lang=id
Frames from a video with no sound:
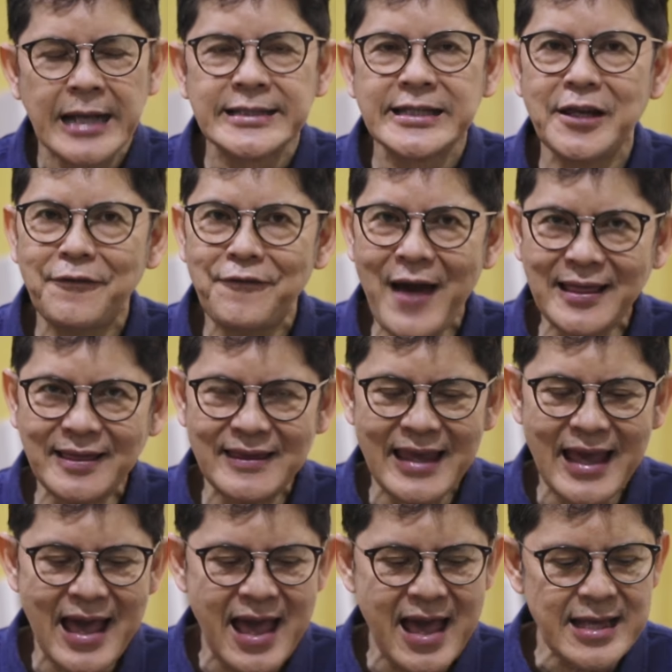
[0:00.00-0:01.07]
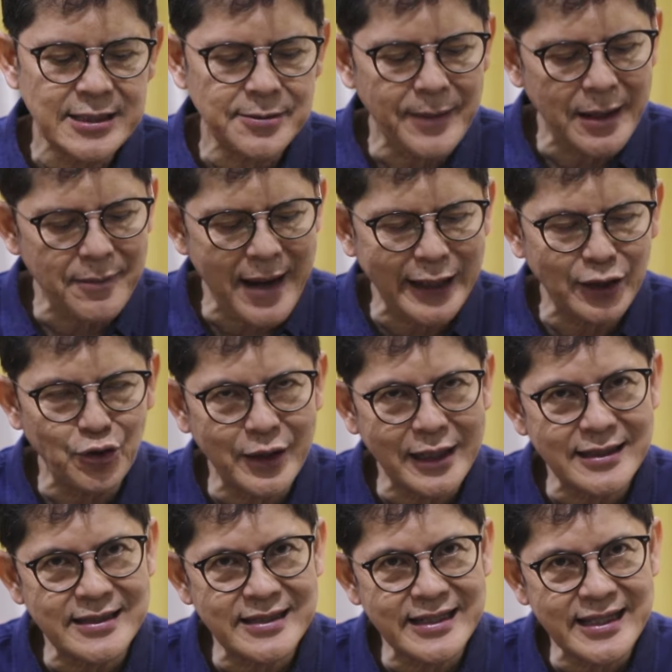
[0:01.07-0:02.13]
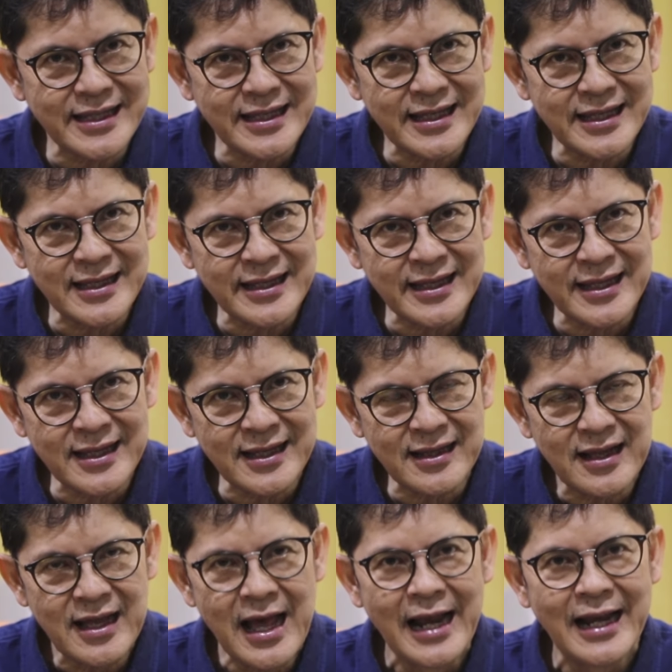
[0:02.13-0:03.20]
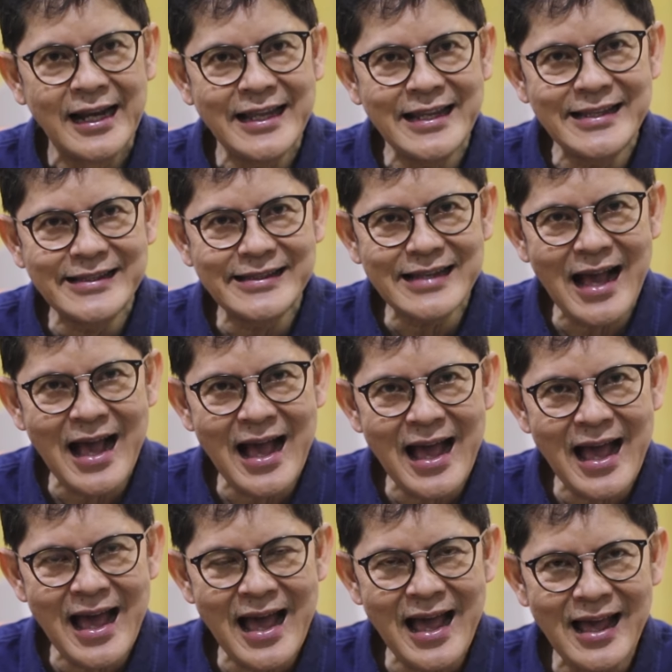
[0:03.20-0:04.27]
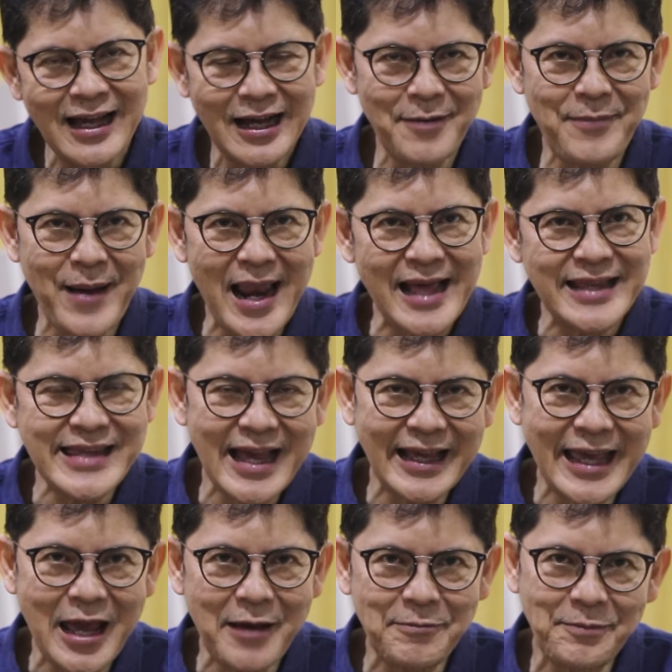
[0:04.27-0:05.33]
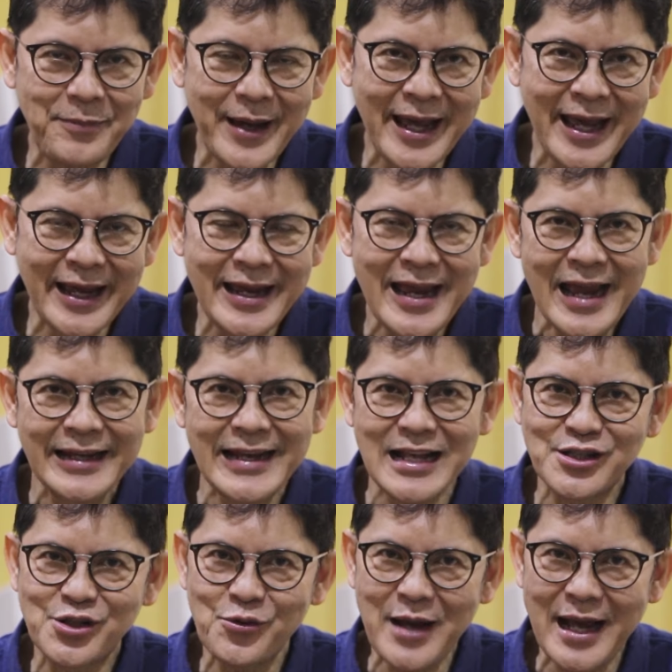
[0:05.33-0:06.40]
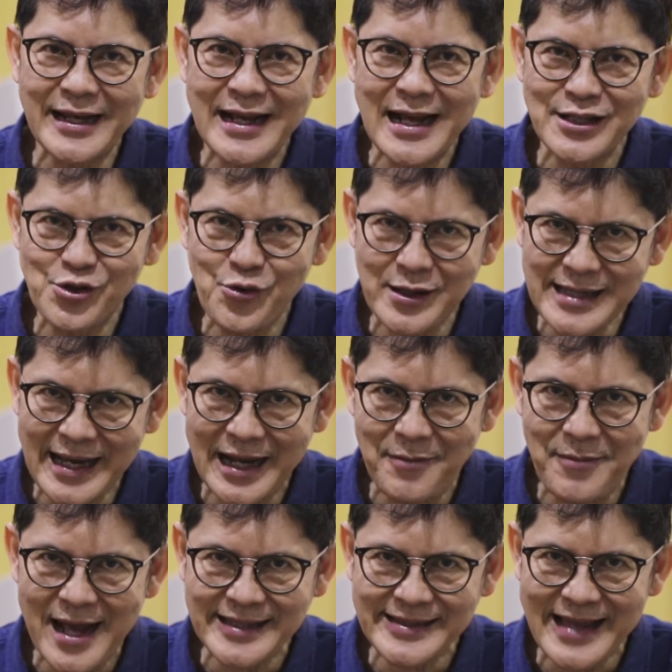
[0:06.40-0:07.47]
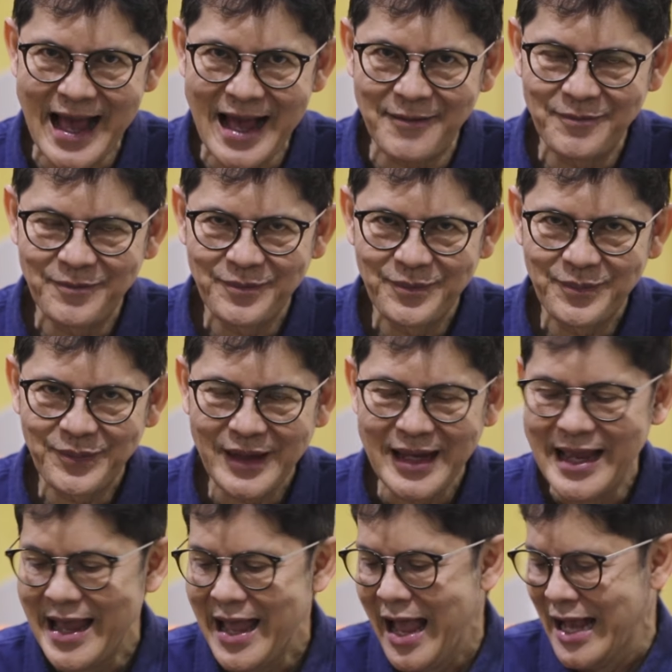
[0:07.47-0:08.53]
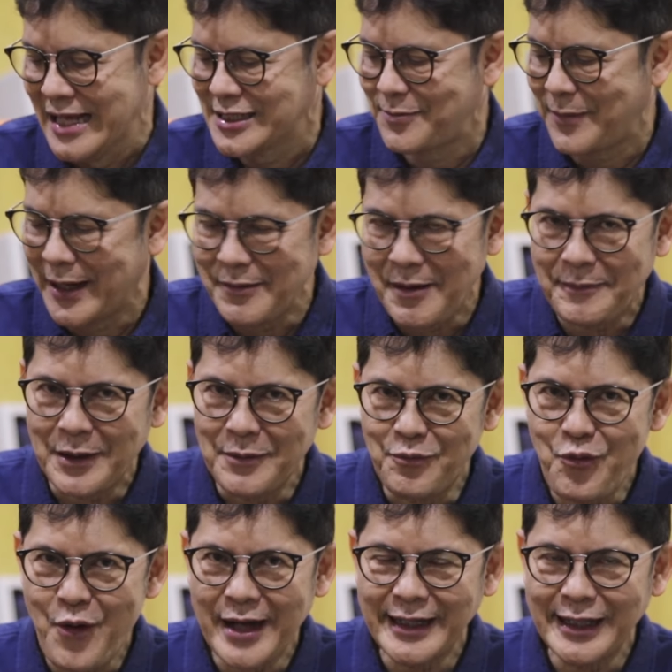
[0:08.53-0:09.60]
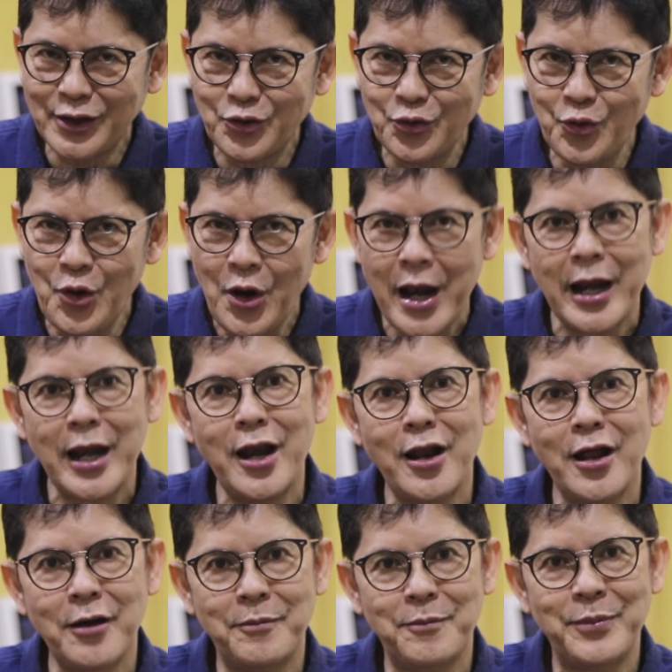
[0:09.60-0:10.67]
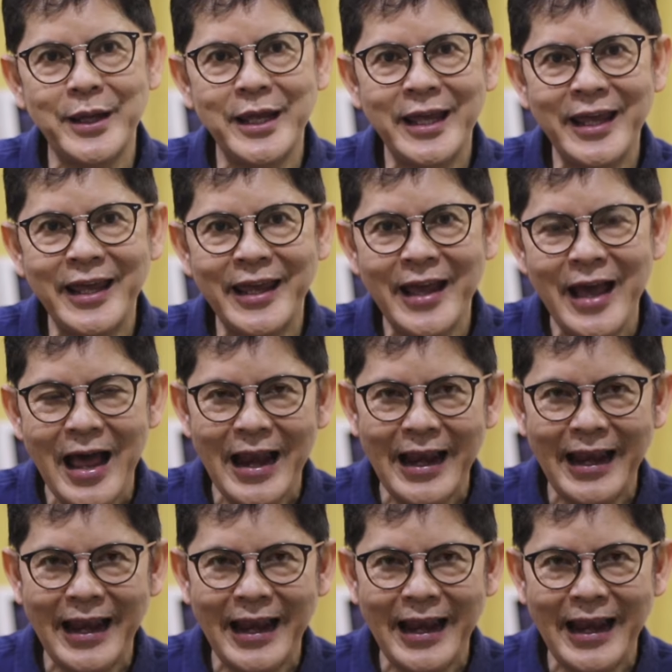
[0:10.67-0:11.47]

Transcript: sifatnya sperma itu kecil, lincah, kepalanya gepeng, dan suka dengan suasana basah. Sperma perempuan itu lebih